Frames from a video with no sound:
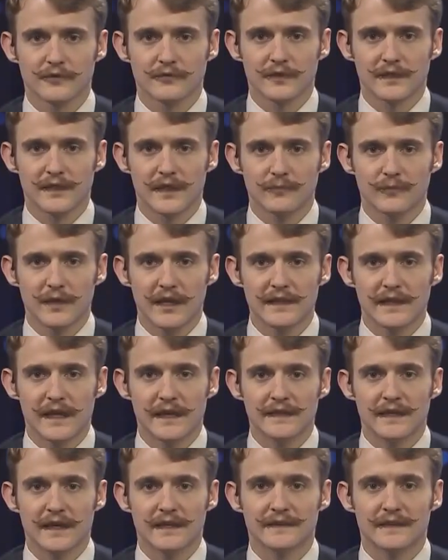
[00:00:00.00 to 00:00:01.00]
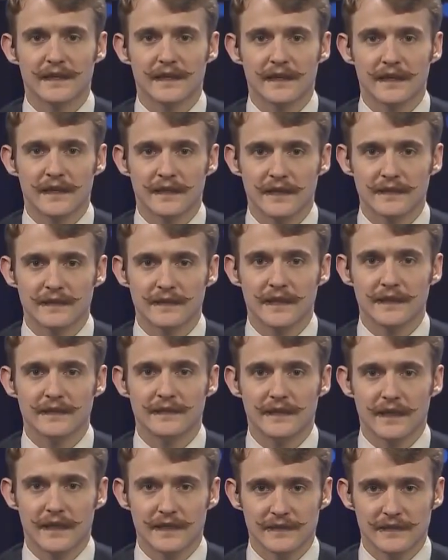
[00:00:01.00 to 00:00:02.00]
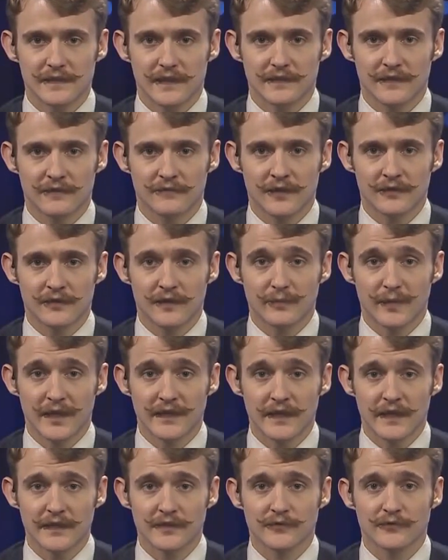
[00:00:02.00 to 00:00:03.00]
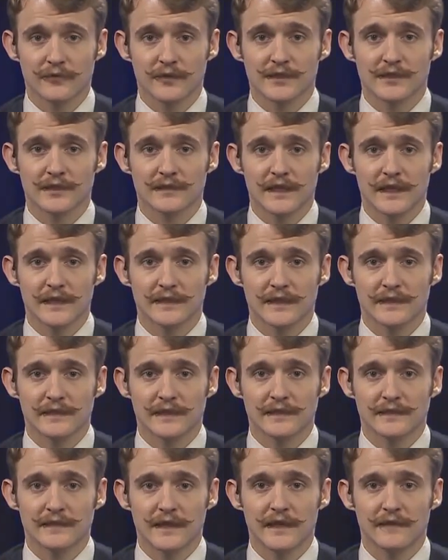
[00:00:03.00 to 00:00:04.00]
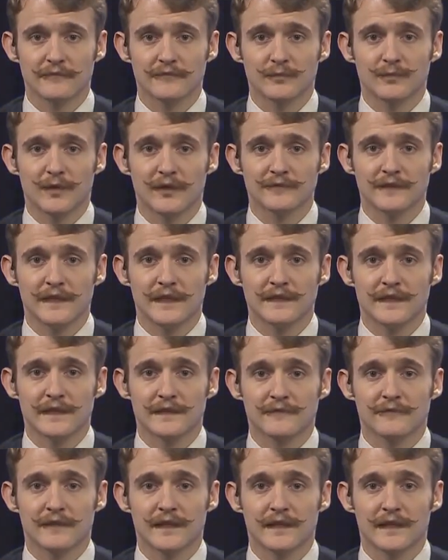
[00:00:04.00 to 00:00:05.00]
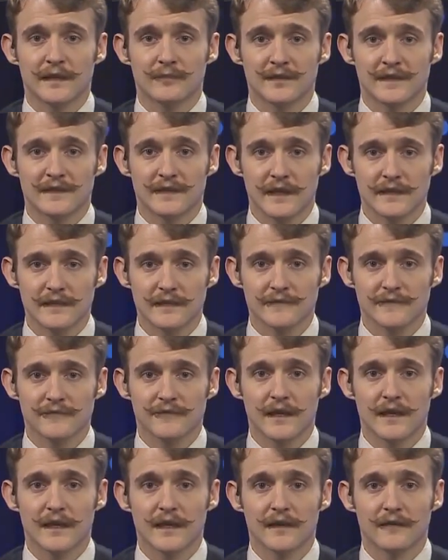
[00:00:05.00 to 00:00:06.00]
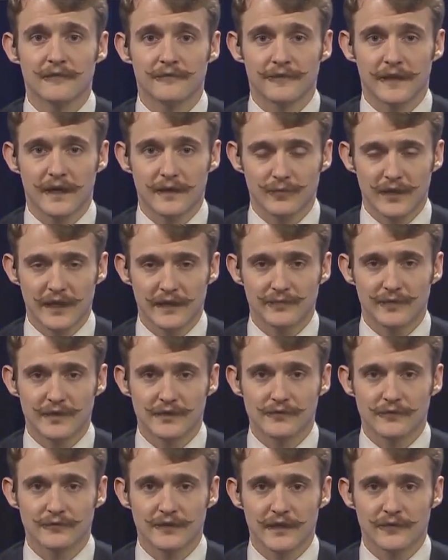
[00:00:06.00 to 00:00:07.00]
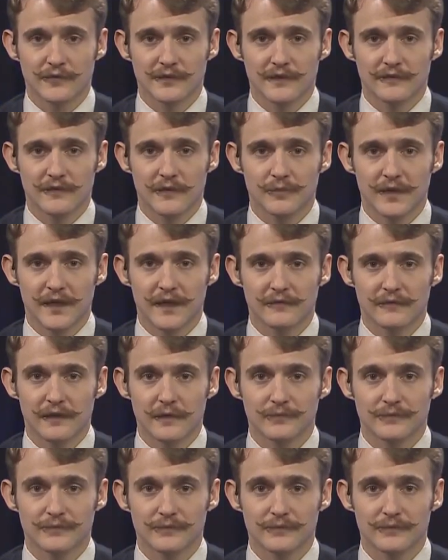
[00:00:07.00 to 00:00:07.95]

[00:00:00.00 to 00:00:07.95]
что Германия неоднократно ясно давала понять, что ожидает от Китая выполнения своих обязательств в рамках международного права.